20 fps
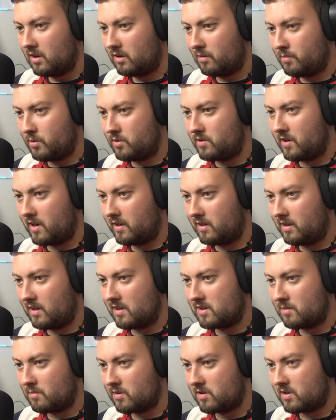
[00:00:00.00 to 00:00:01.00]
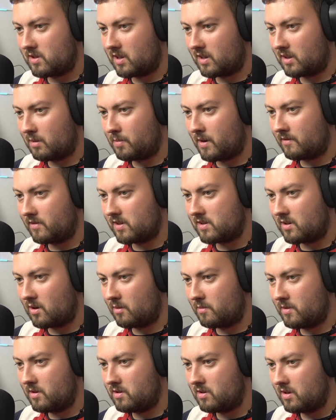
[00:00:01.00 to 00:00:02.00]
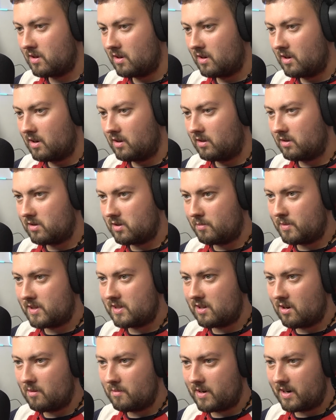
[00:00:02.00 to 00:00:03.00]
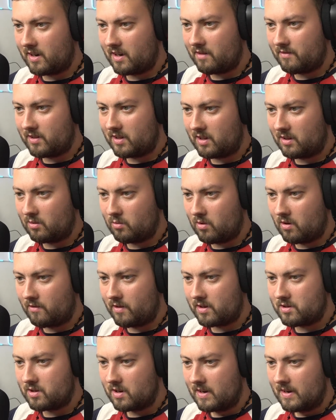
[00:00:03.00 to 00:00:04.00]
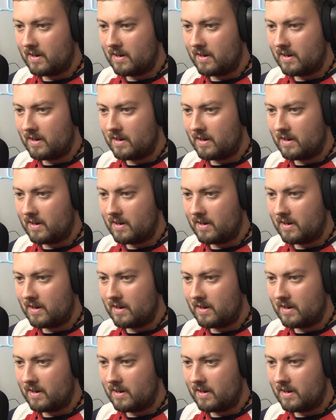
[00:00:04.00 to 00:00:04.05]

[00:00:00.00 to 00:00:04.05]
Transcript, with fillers: to później jedyne co możesz tak naprawdę zrobić, to sobie całą rękę wytatuować.